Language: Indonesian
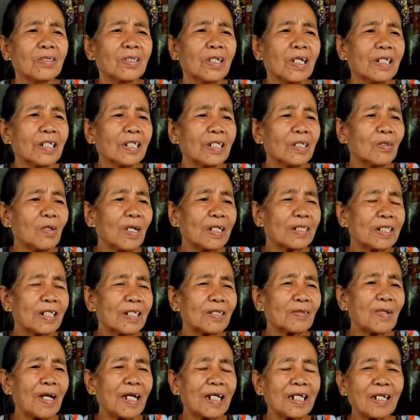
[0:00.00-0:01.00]
Gini
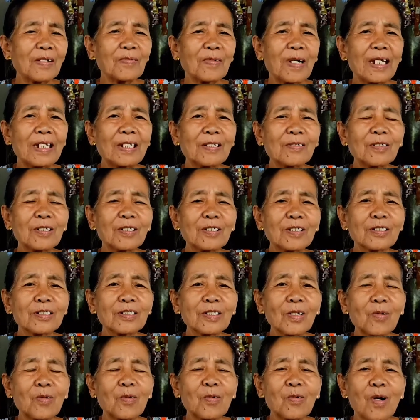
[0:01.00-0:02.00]
kuantan maling-maling
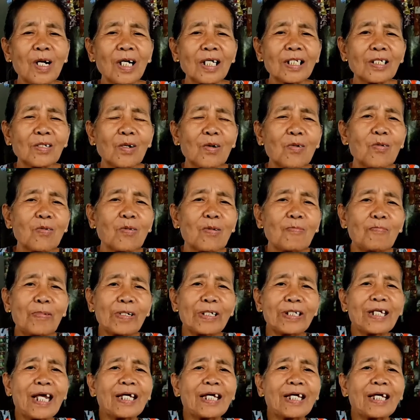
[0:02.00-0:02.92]
cowok kewempet